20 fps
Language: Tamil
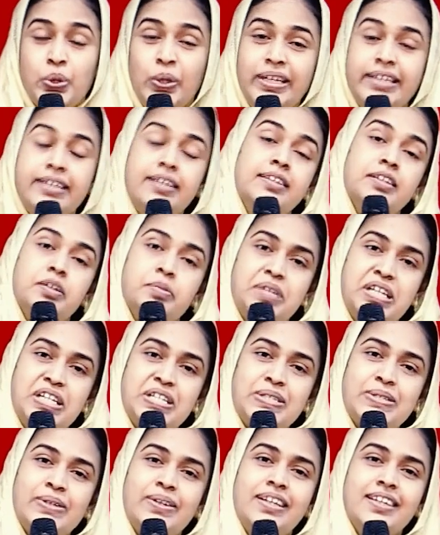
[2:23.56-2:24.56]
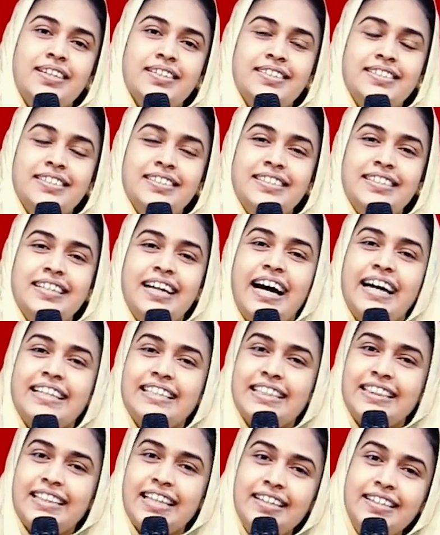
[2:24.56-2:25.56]
ஜொலிக்குது அப்படின்னு சொன்னால்
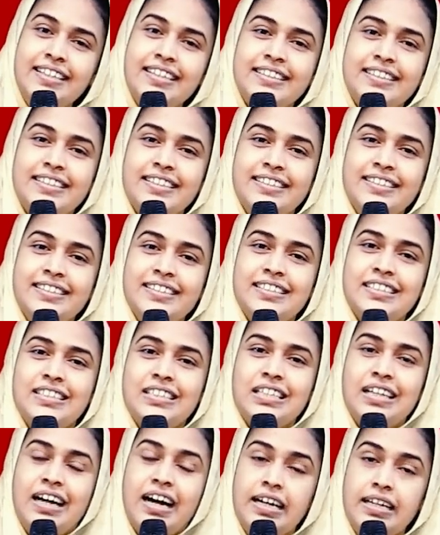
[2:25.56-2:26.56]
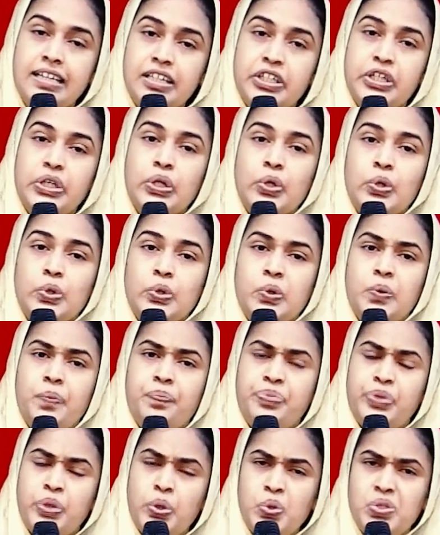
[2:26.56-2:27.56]
அந்த தங்கத்தை அழுக்கு இருக்கும்
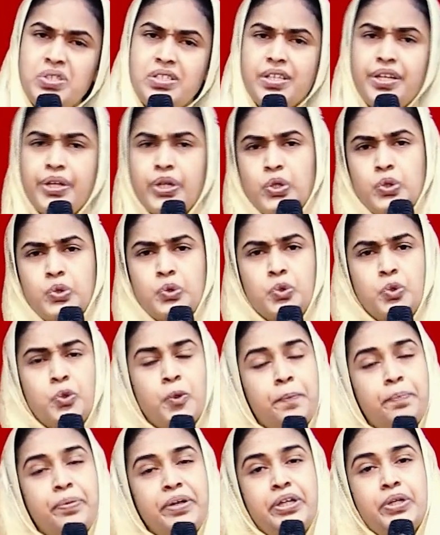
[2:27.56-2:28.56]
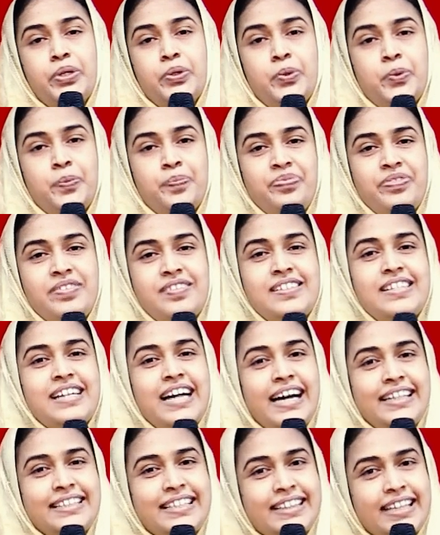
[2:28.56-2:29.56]
தூசி இருக்கும் குப்பை இருக்கும்
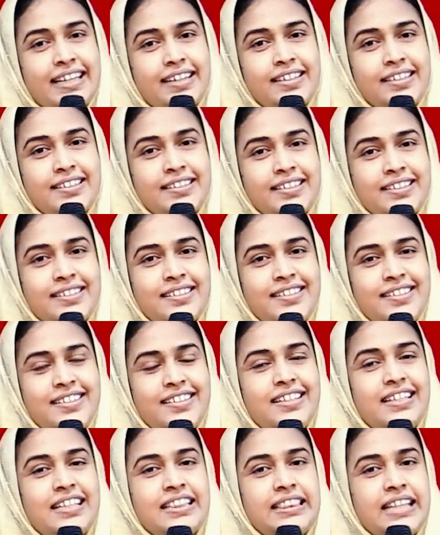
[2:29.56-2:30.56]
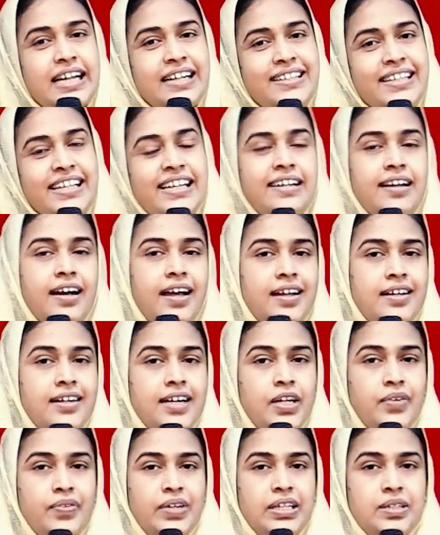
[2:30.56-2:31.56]
அந்த தங்கத்தை தண்ணினால்
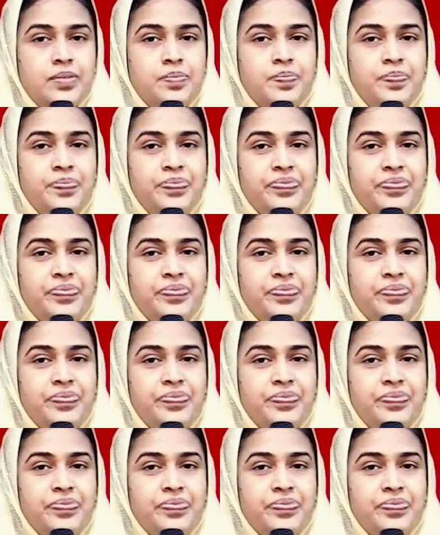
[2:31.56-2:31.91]
கழுவலாம்